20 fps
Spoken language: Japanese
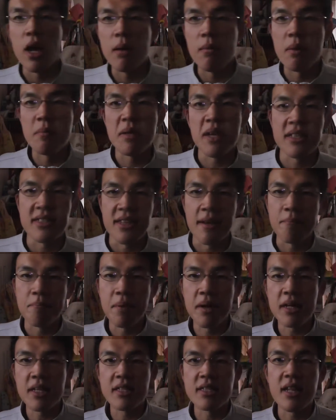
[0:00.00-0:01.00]
甘みがさっ
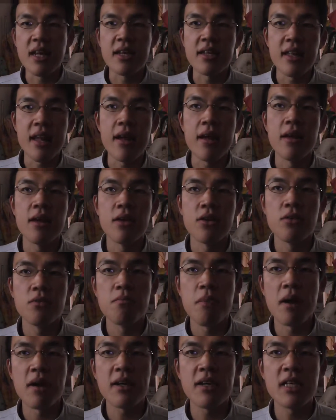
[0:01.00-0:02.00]
ぱりしていて
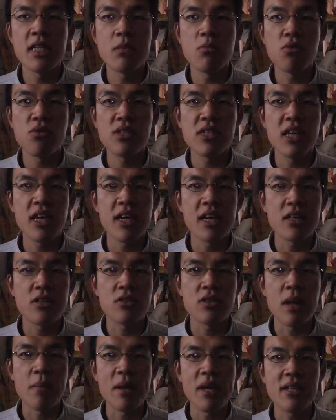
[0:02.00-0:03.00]
パン生地も癖がなく
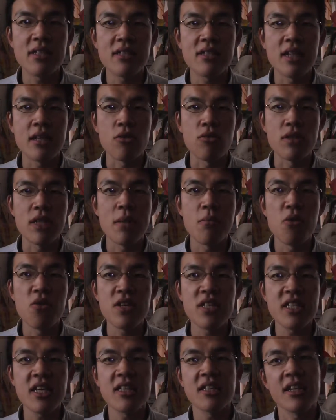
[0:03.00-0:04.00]
食べやすくてとっても美
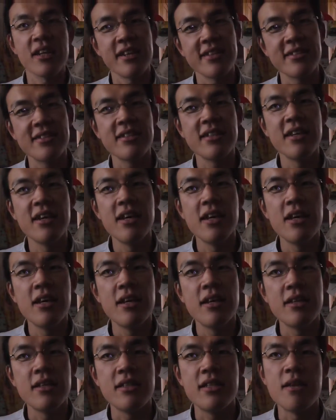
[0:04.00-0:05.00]
味しかったです
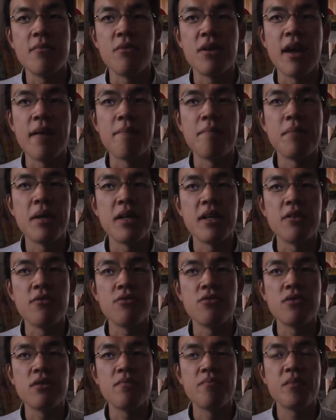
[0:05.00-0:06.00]
でもやっぱり
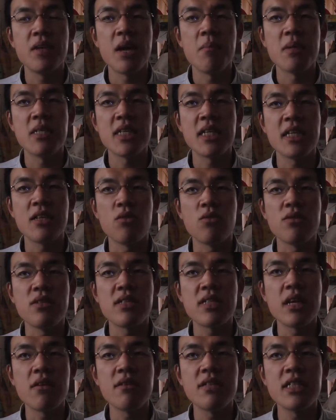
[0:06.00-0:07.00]
山崎の
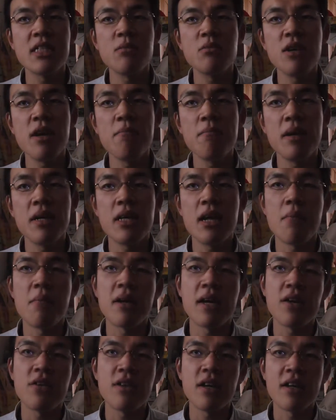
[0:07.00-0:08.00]
薄皮粒あんパンには
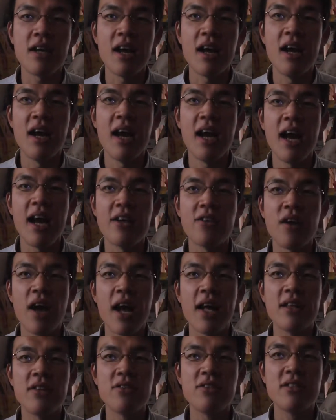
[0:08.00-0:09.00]
負けるかなあ
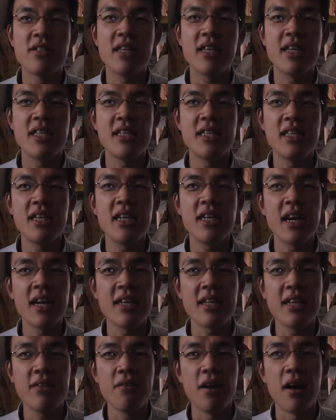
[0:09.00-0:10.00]
のあんのぎっしり
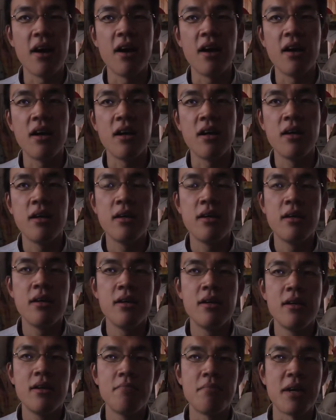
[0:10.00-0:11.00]
感には
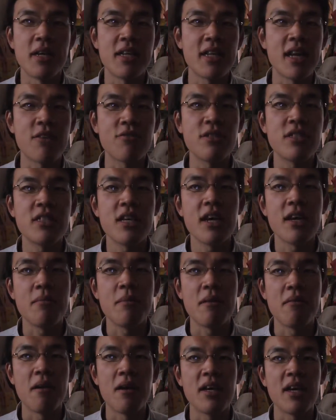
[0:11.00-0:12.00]
まあ比較しちゃい
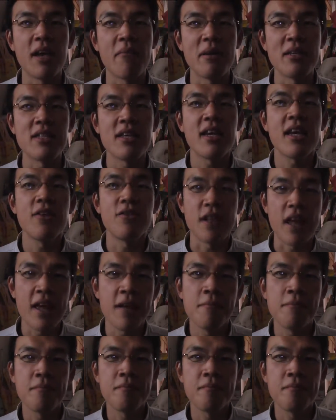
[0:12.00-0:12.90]
けませんけどね